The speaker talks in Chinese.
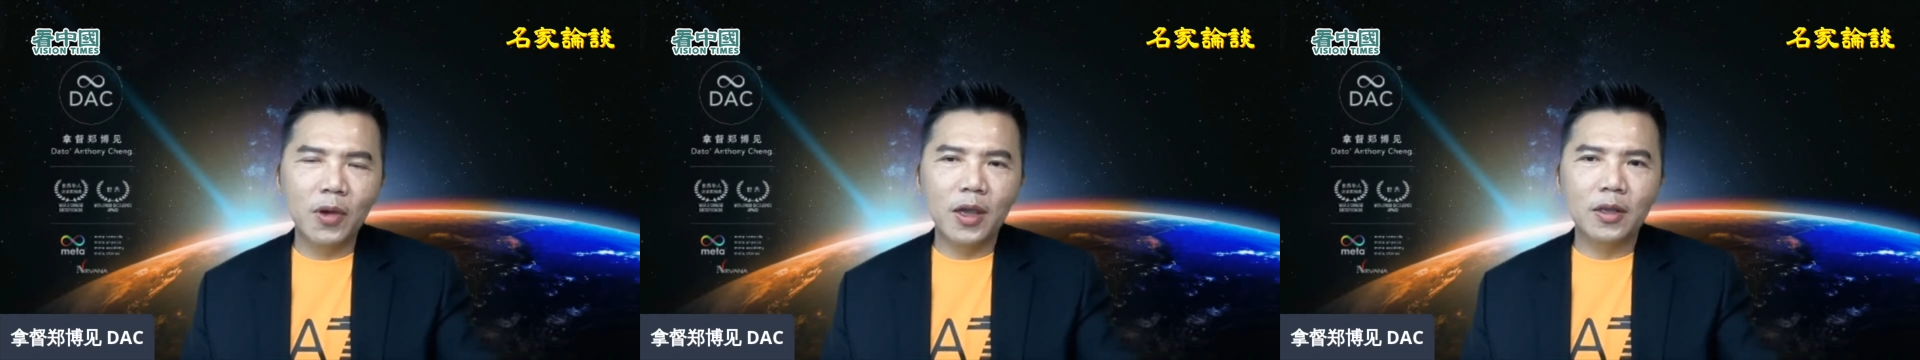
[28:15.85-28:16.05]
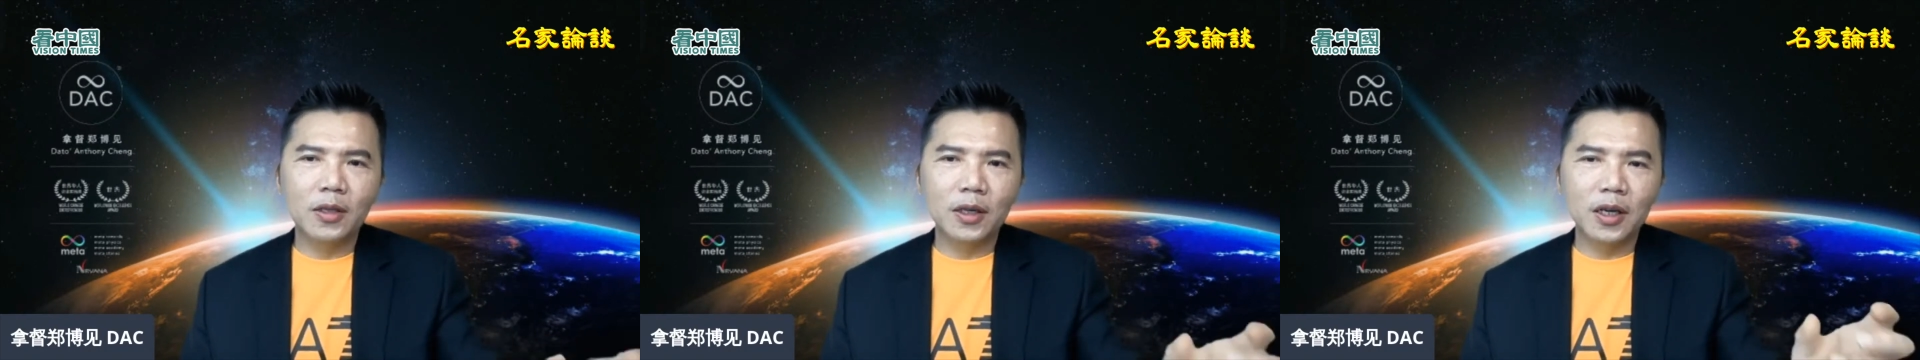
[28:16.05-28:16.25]

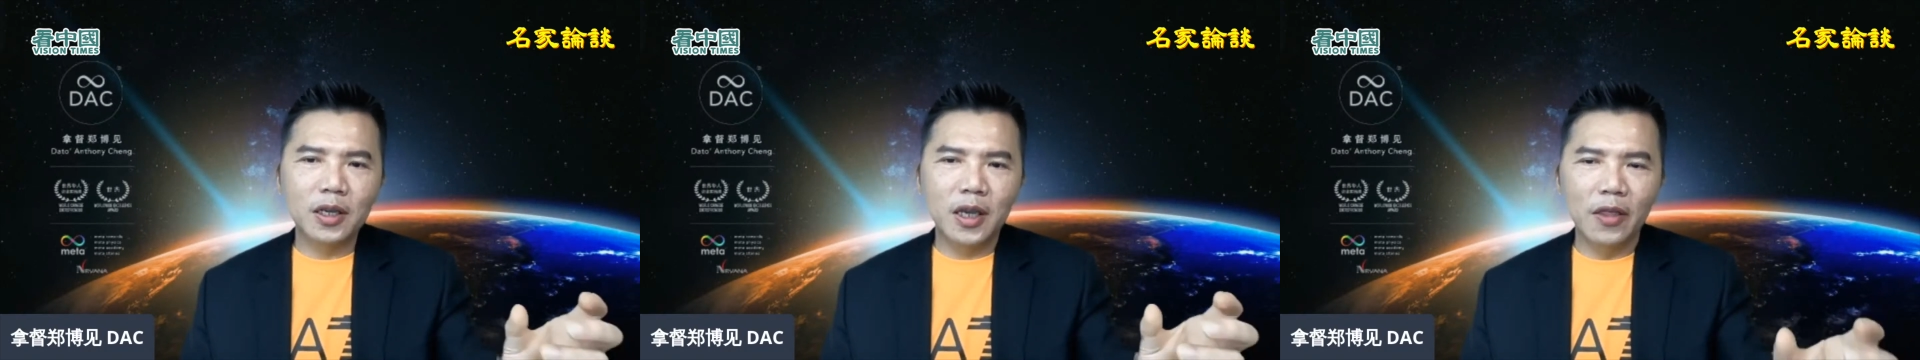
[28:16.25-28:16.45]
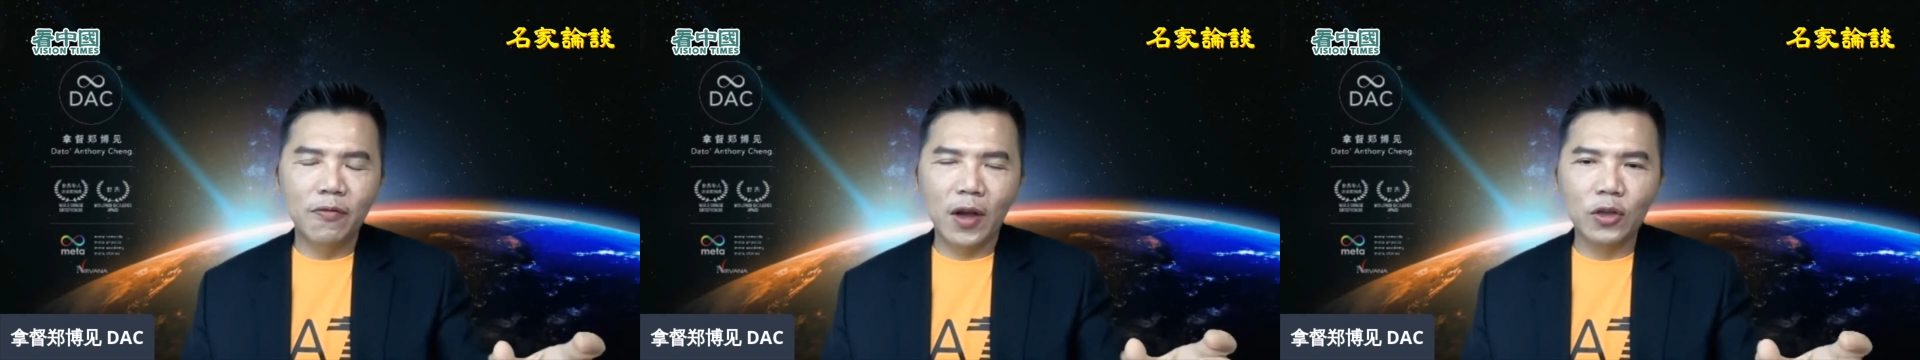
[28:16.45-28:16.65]
为这
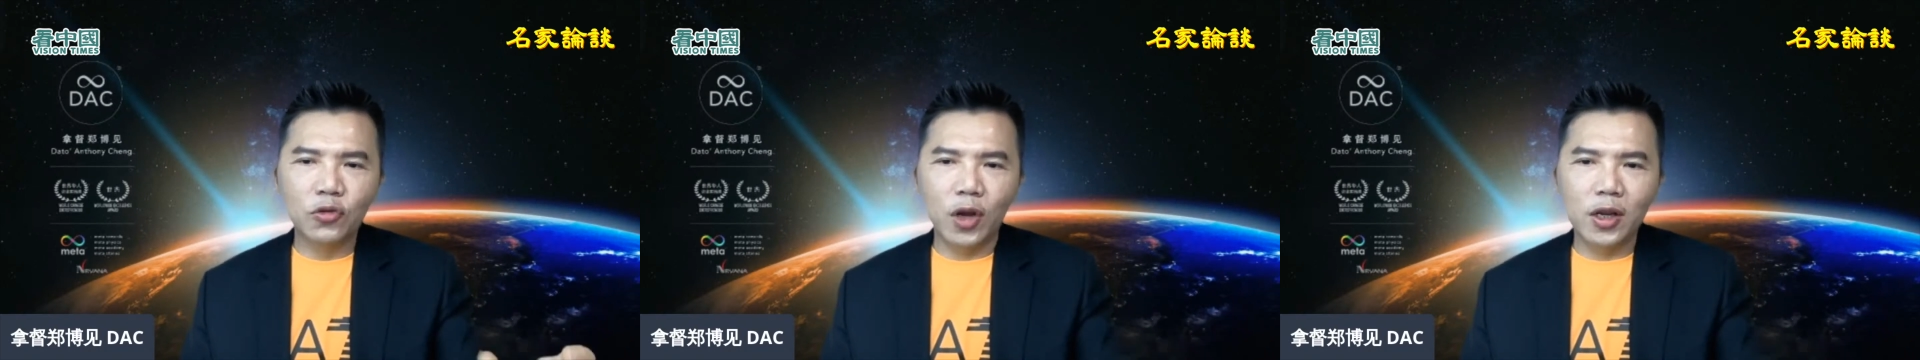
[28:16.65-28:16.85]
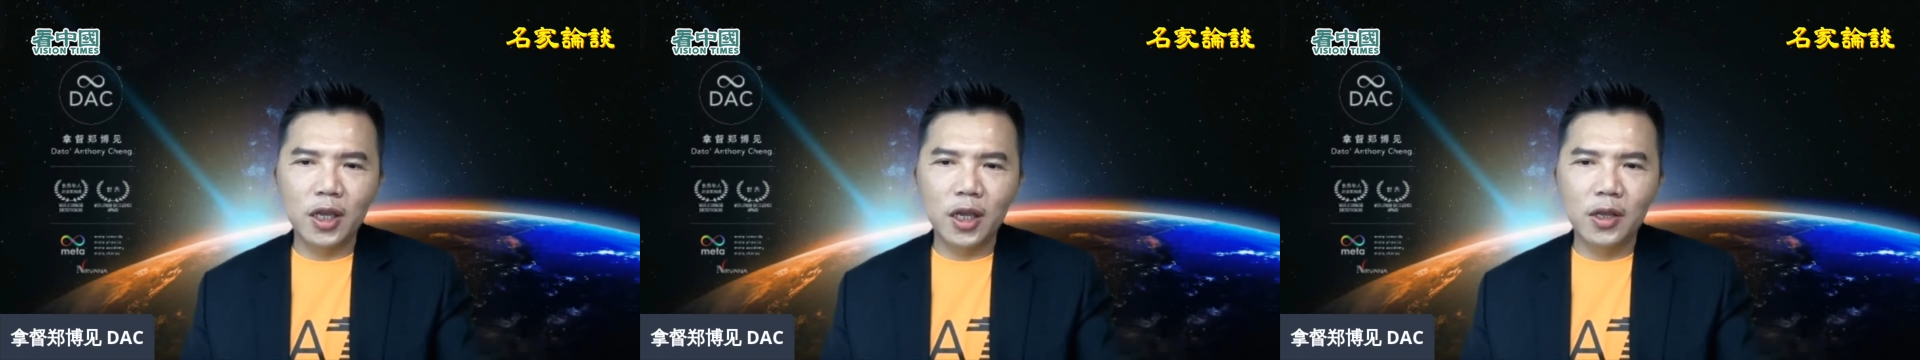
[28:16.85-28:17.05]
研发
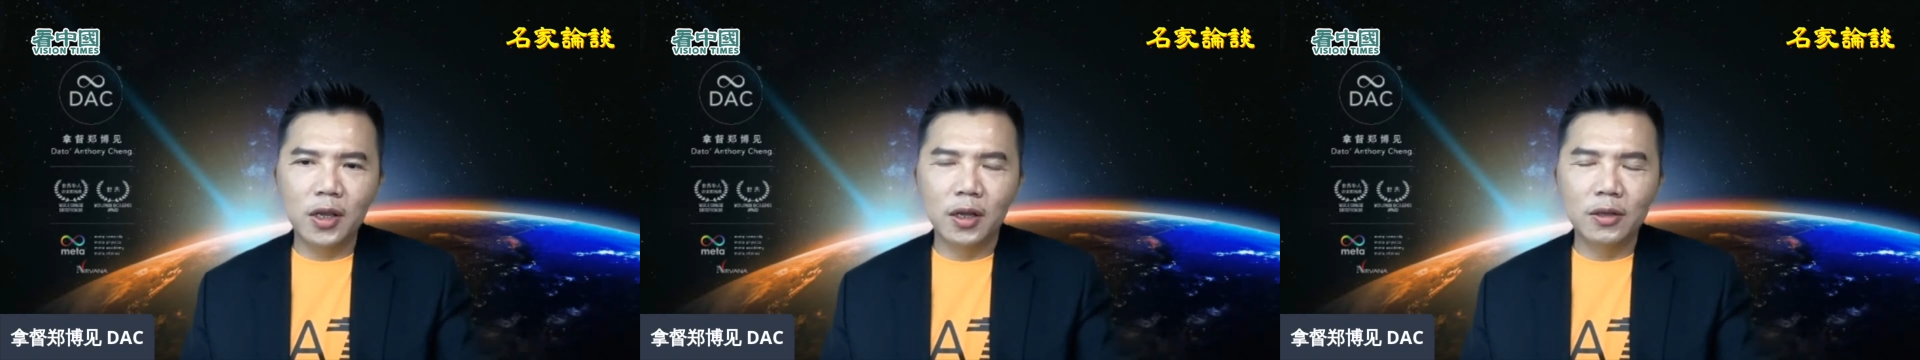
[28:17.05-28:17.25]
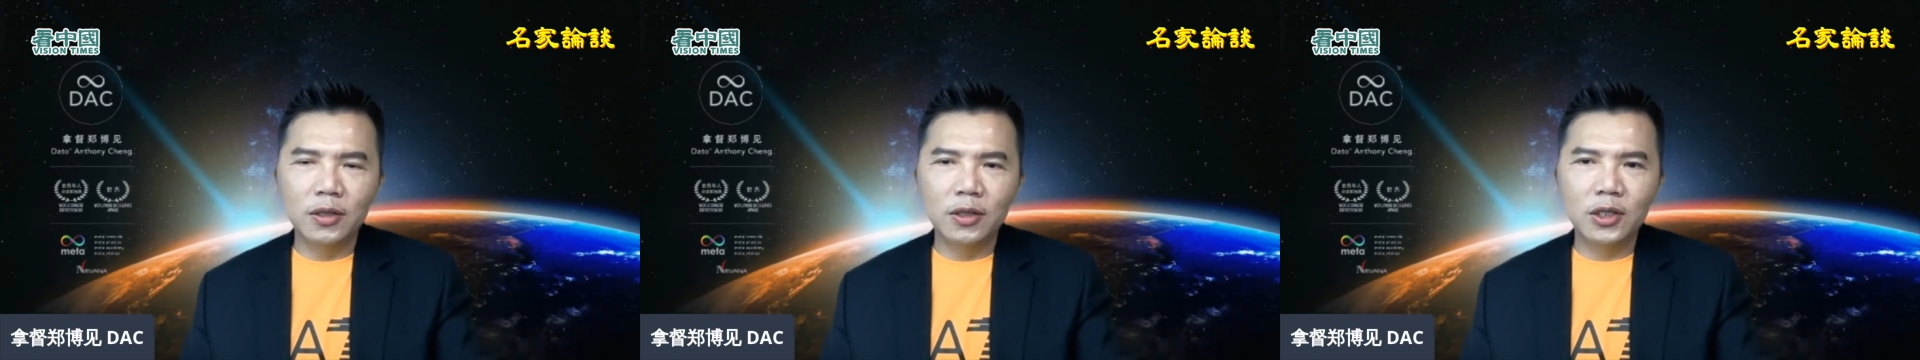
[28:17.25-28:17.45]
专利
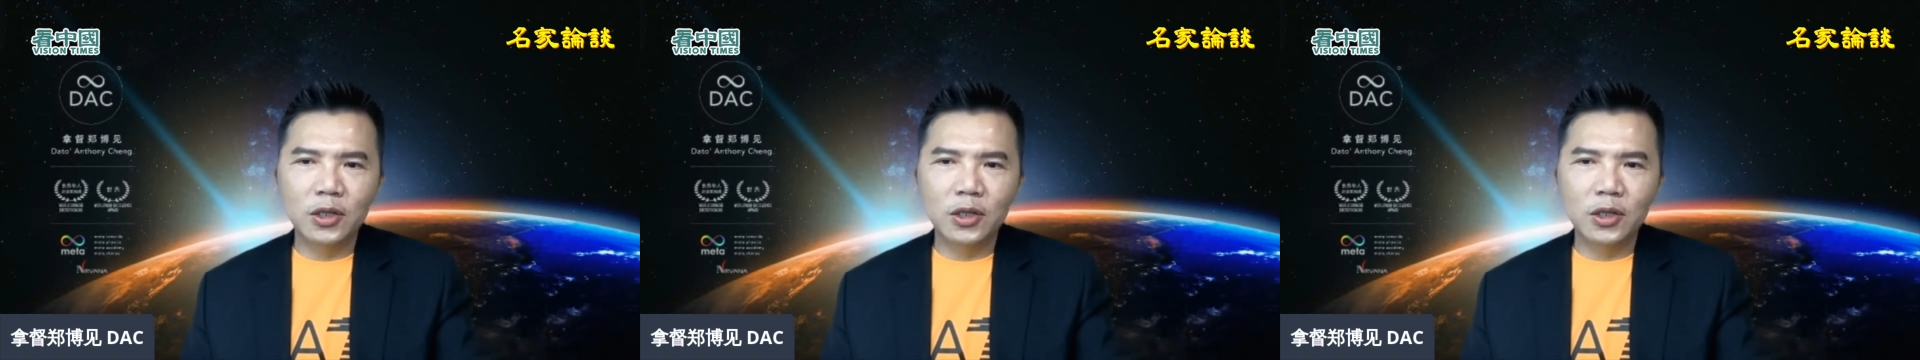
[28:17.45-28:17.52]
呢，